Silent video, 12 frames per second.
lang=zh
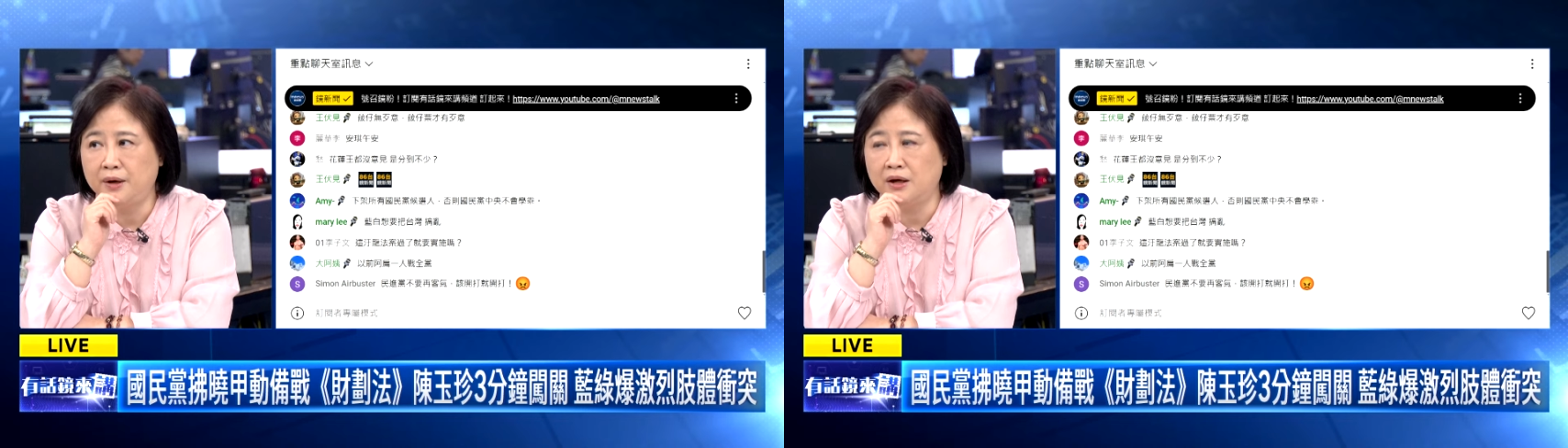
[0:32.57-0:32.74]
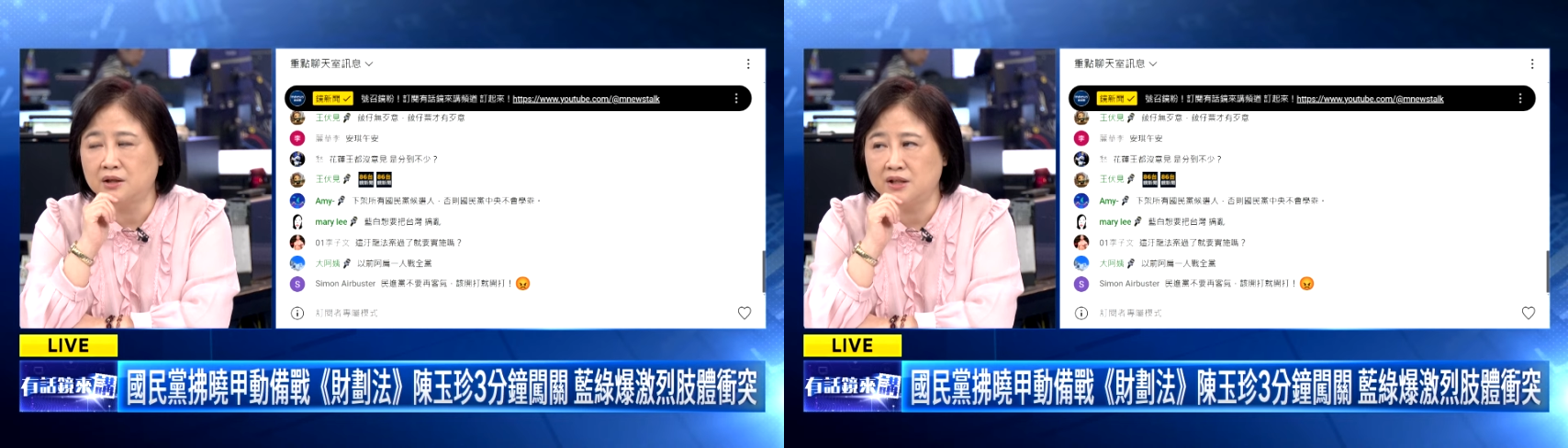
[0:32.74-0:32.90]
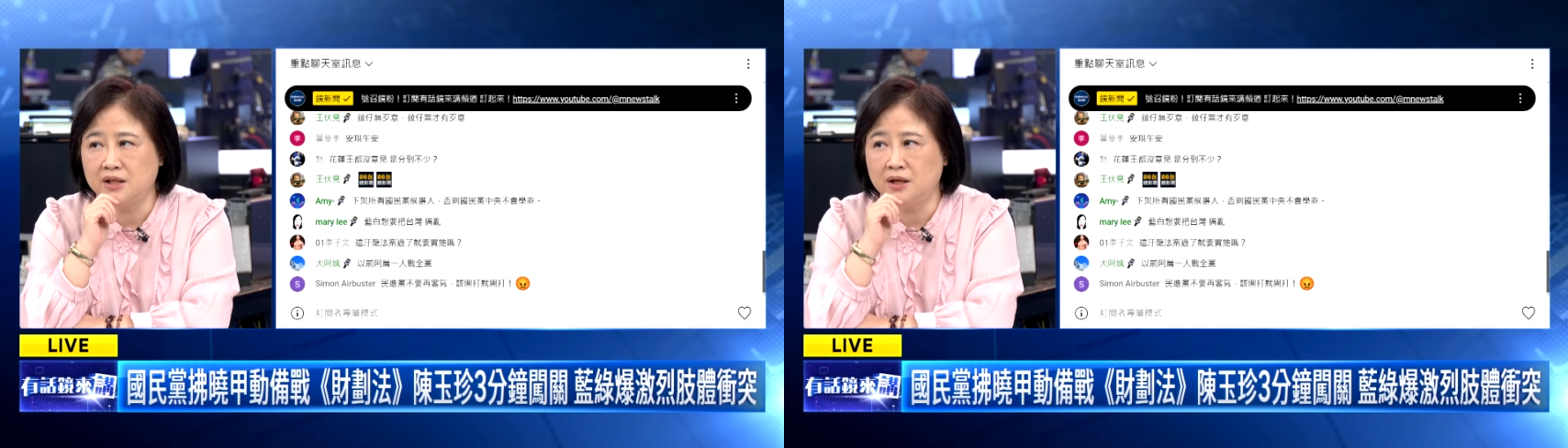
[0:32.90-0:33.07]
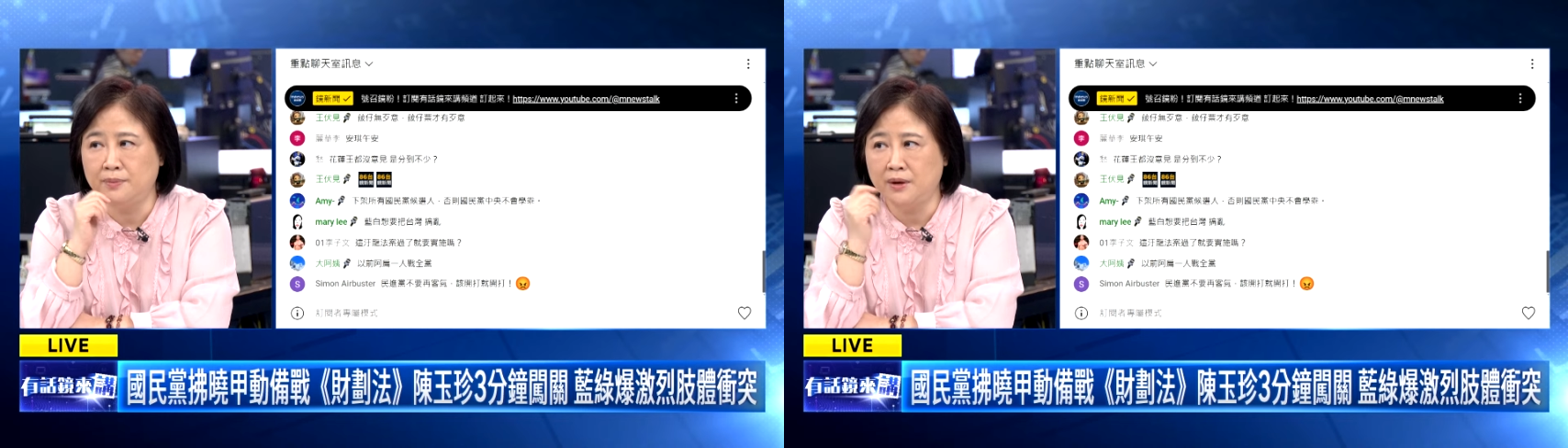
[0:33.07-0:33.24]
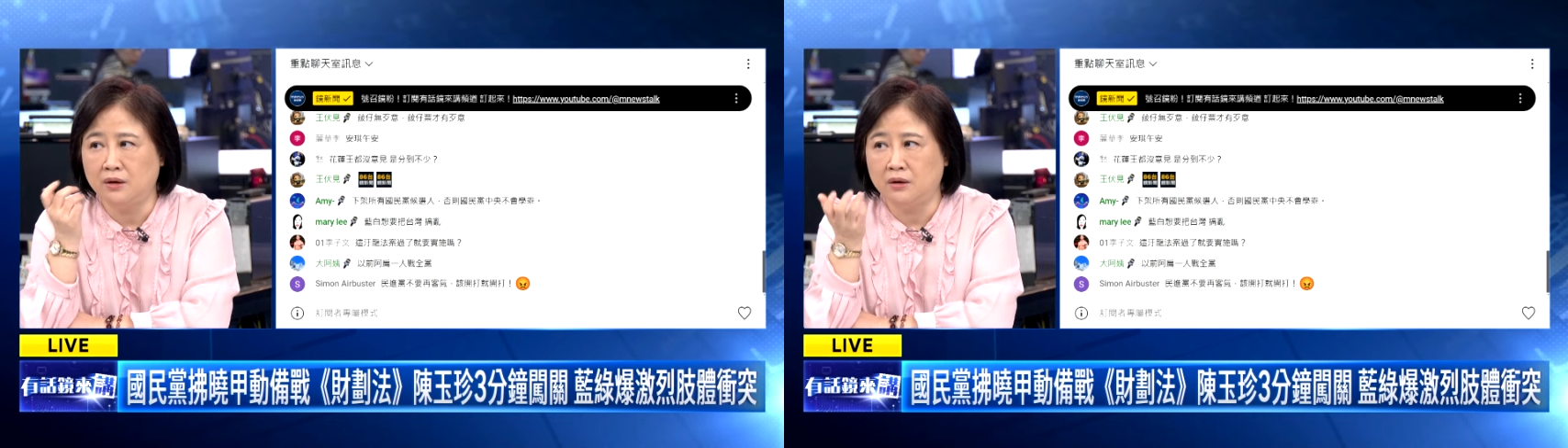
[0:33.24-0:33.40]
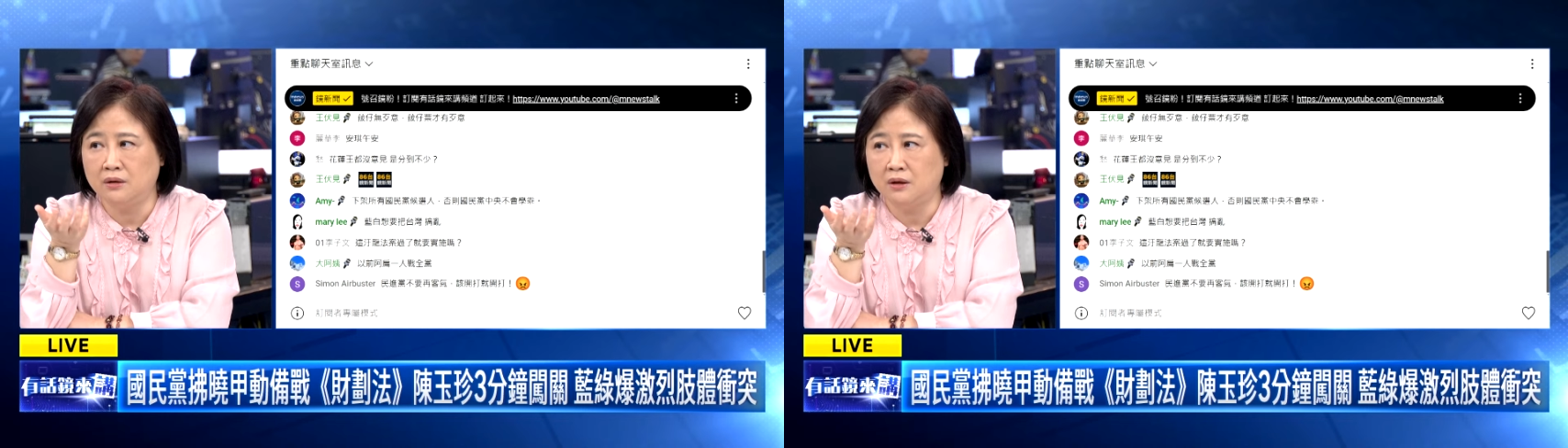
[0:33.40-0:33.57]
不要自己
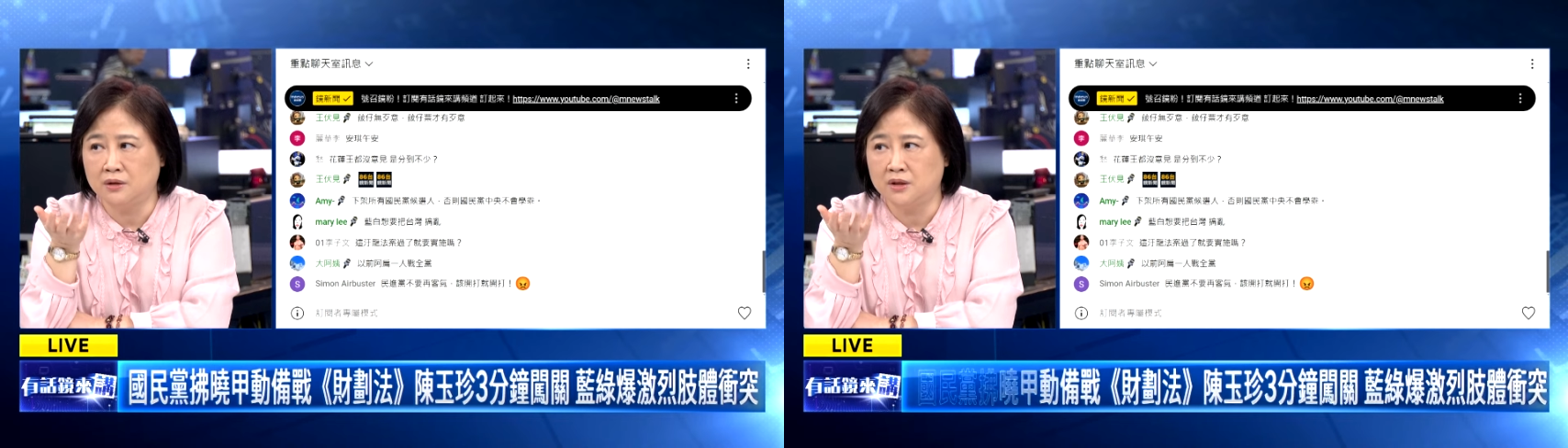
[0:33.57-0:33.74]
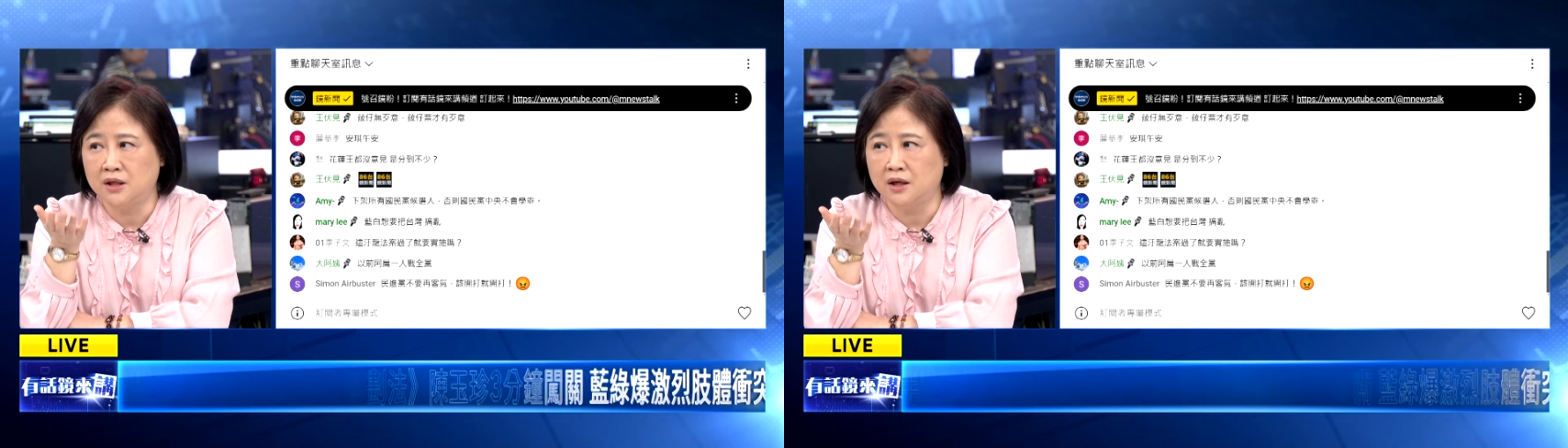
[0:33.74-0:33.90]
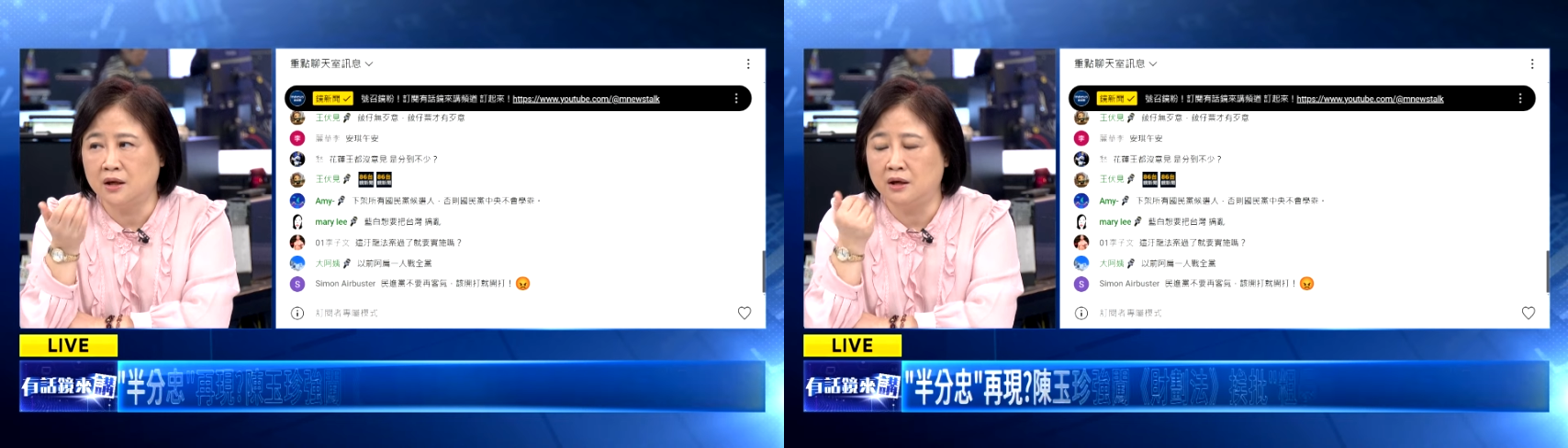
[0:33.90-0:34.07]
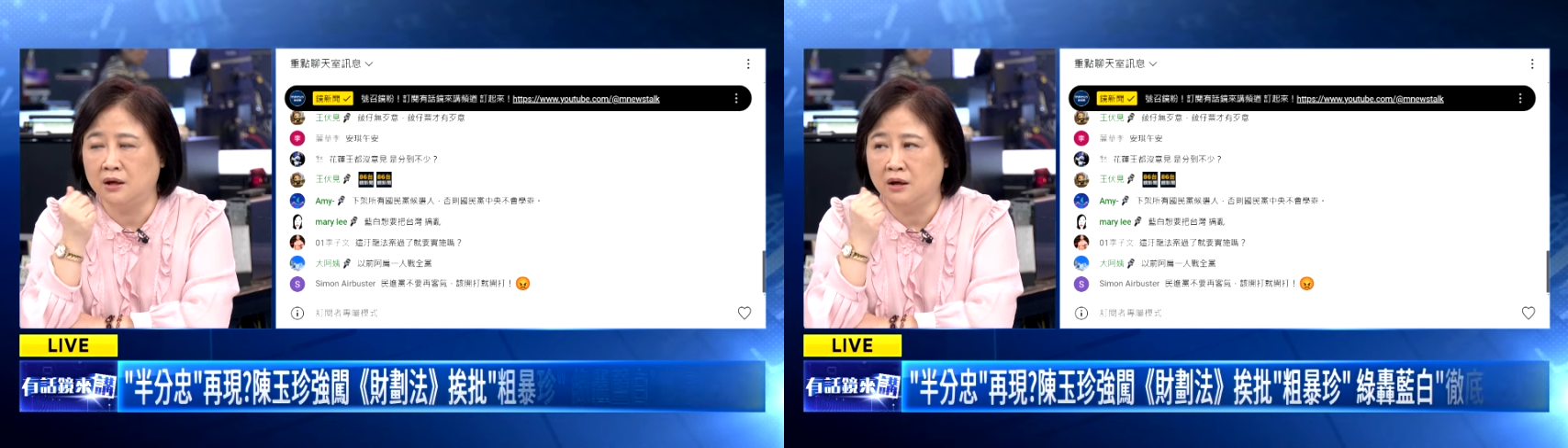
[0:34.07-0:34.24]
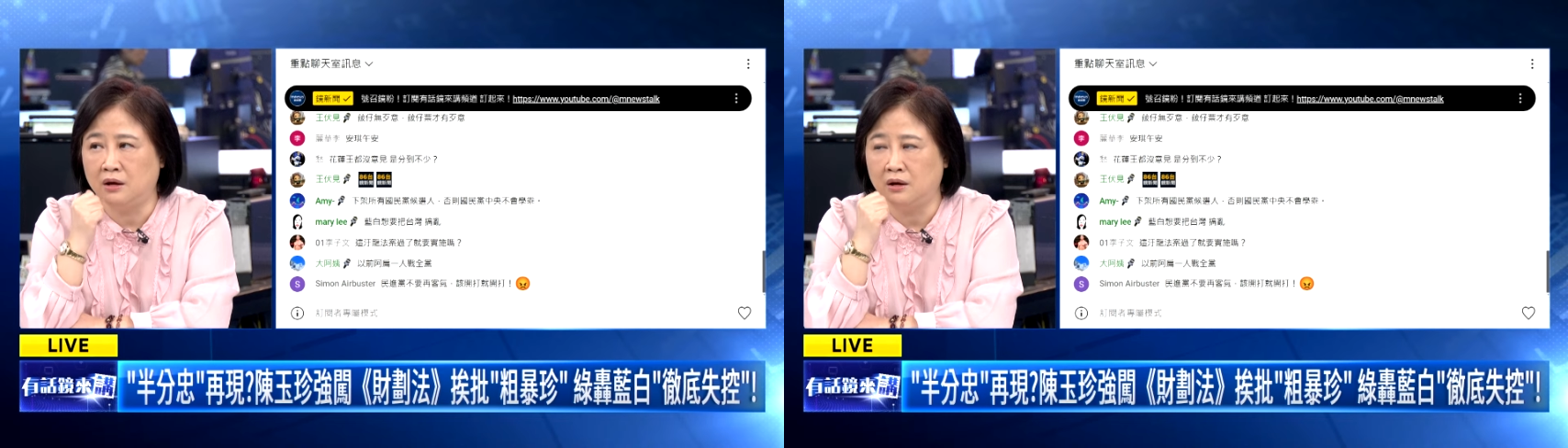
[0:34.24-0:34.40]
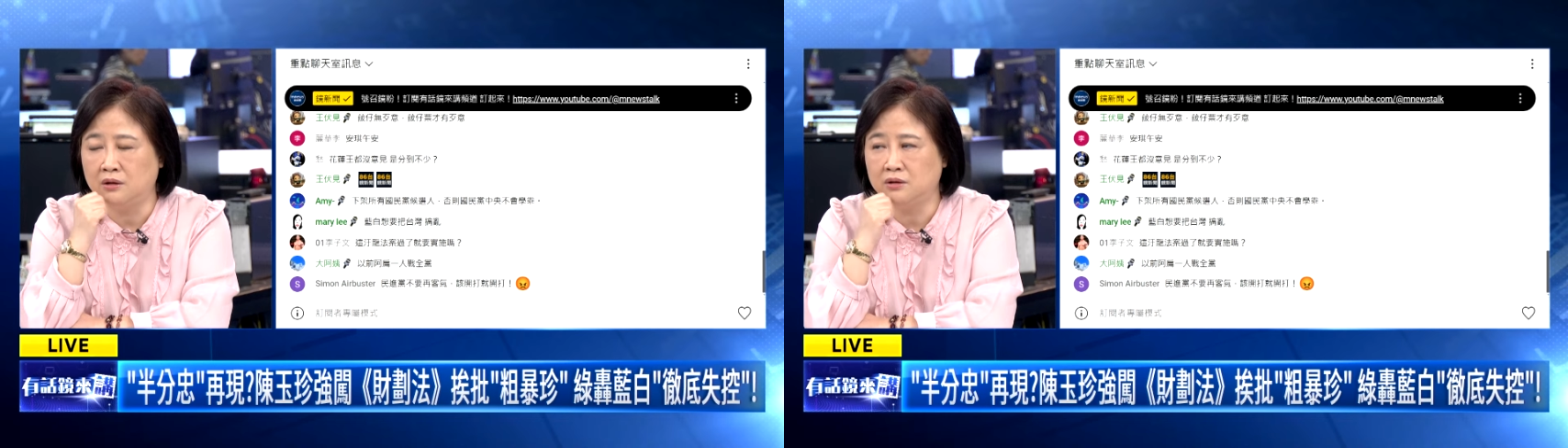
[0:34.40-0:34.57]
没有这
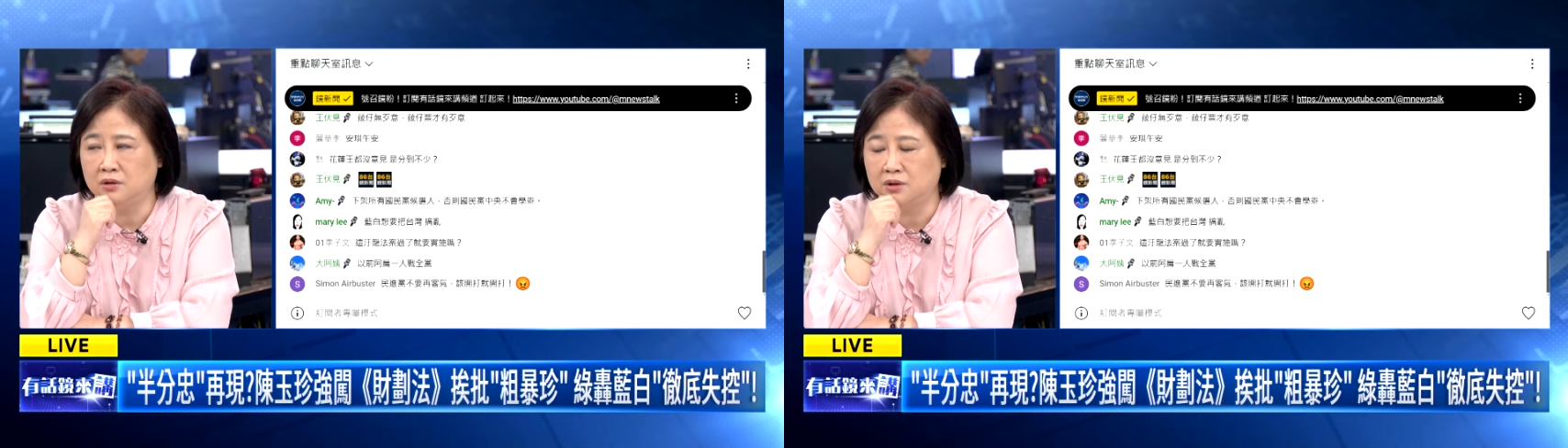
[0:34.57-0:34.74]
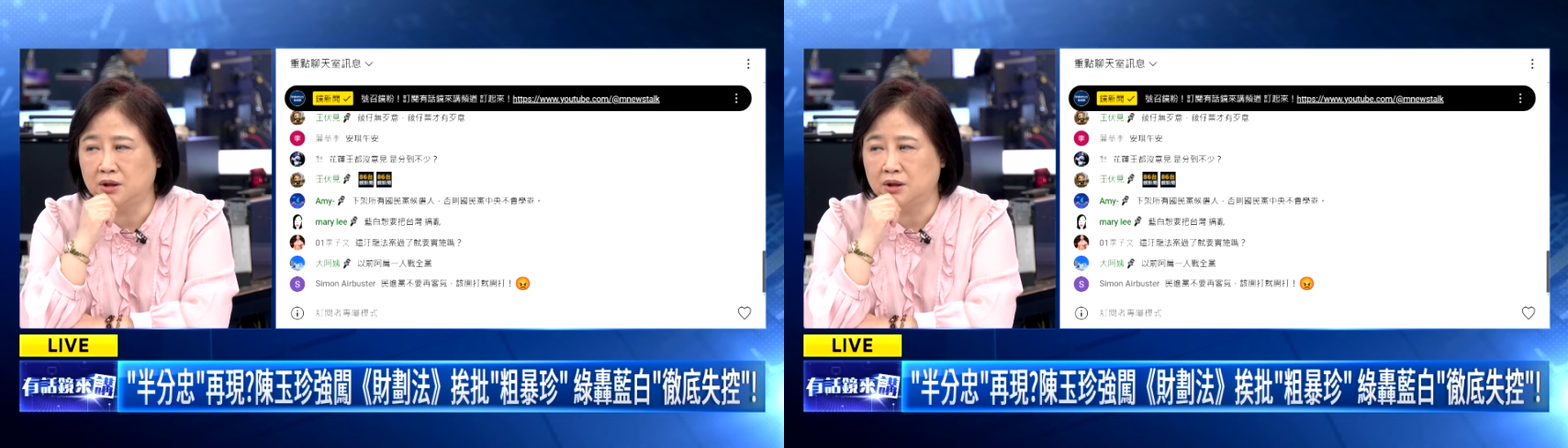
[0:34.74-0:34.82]
个呃，